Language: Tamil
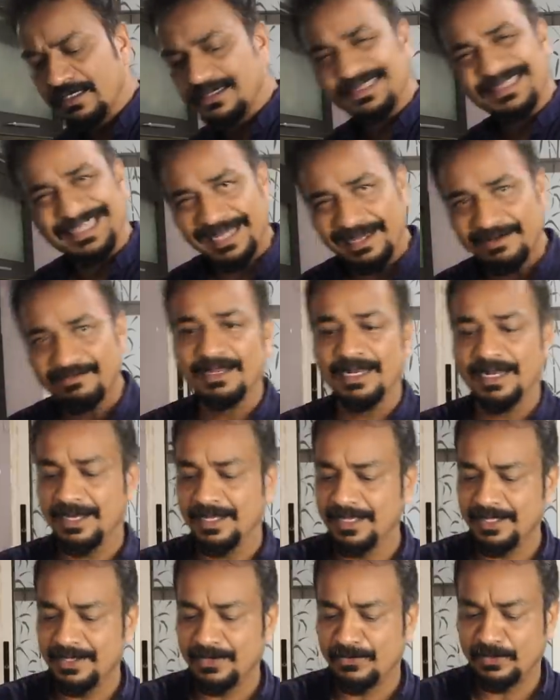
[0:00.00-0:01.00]
தேவையில்லை
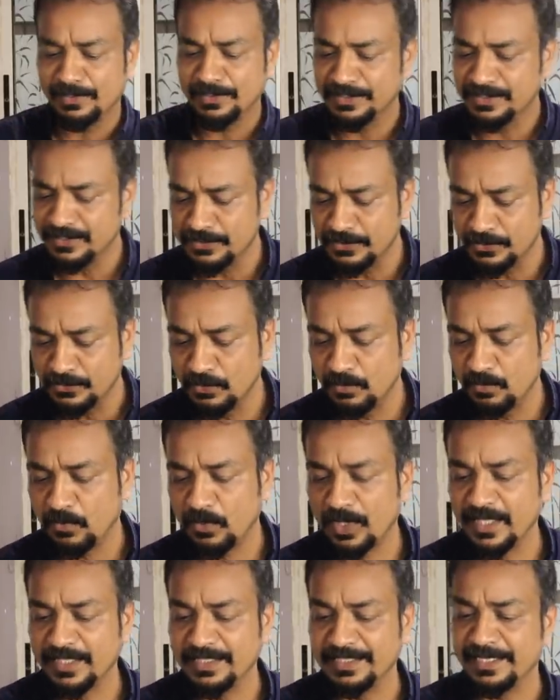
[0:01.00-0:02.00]
ஒன் இஸ்டு டூ
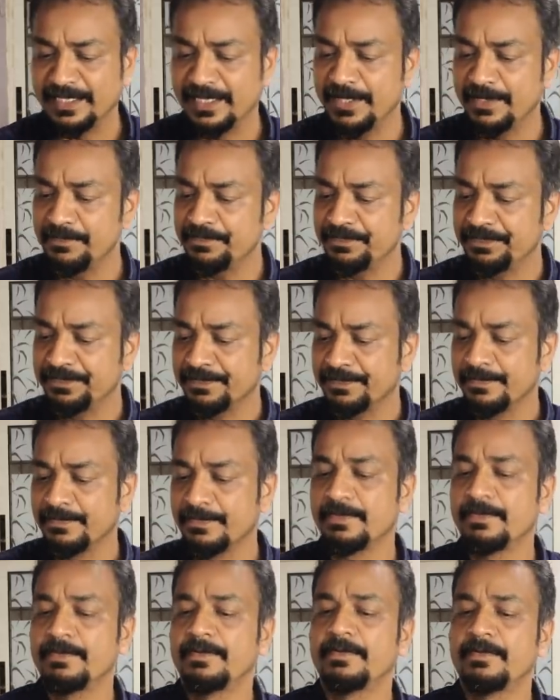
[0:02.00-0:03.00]
போடாதீங்க
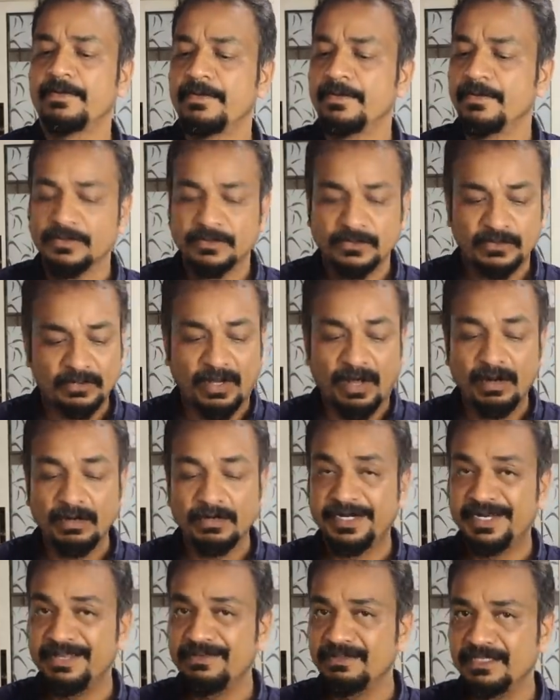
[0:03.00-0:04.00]
ஸோ
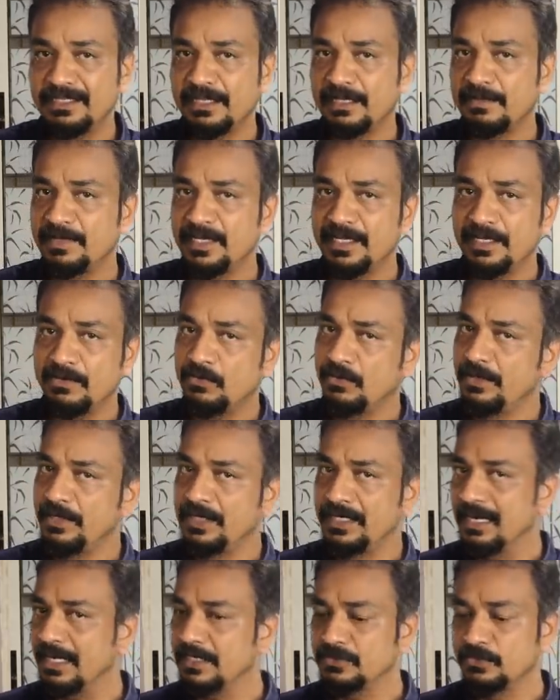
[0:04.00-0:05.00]
ஆல்ரெடி வந்து நாம் ஒரு
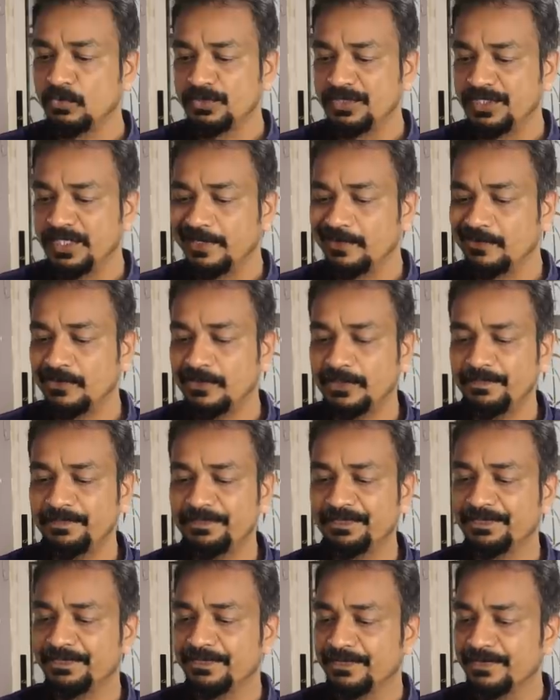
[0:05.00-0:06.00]
கிளாஸ் ஊற்றிருக்கோம்
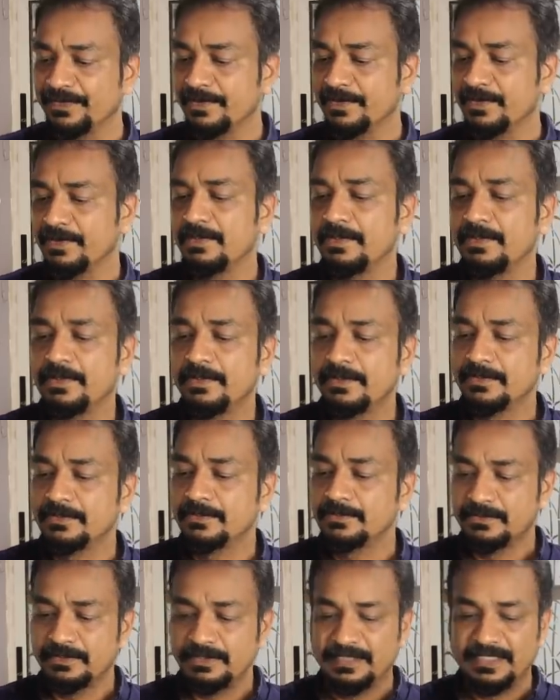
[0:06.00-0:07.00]
ஸோ
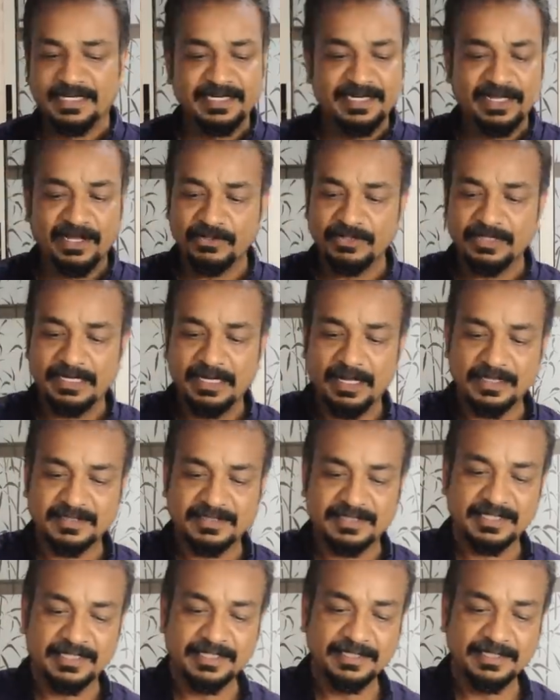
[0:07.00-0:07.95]
இது ரெண்டாவது கிளாஸு